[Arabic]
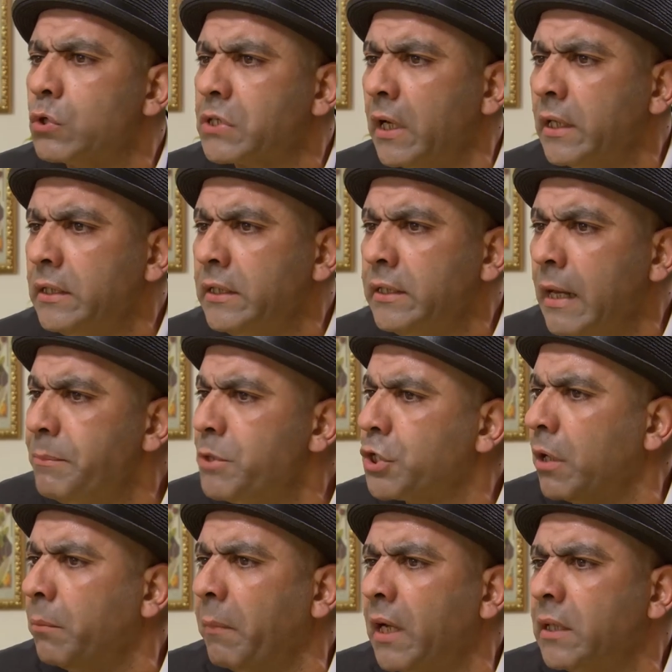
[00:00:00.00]
قصادك ده
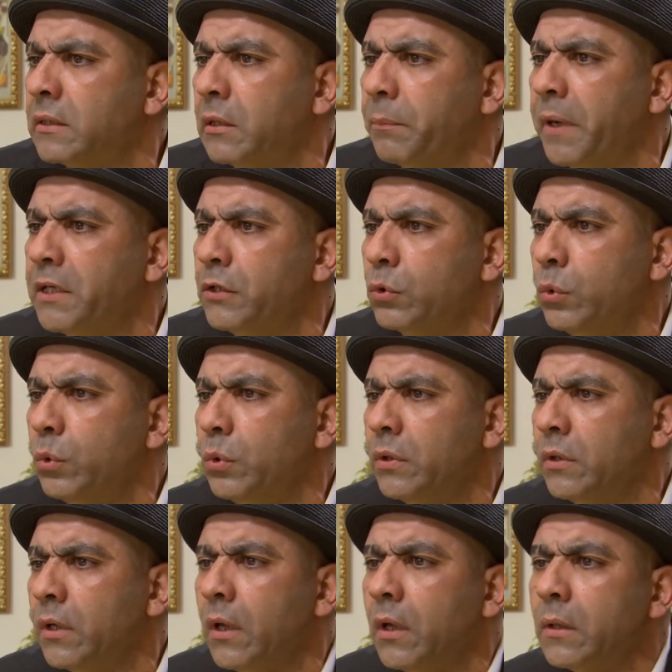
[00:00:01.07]
مش الملط
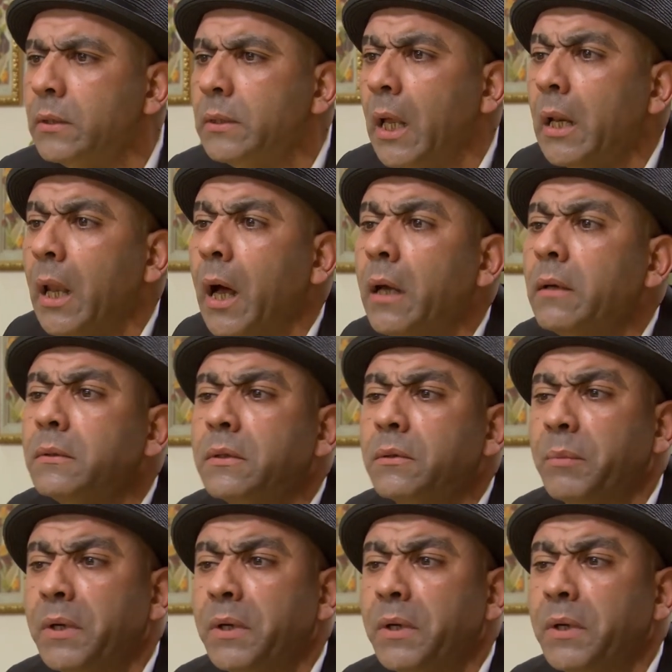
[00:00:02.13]
بيدون ده الهارت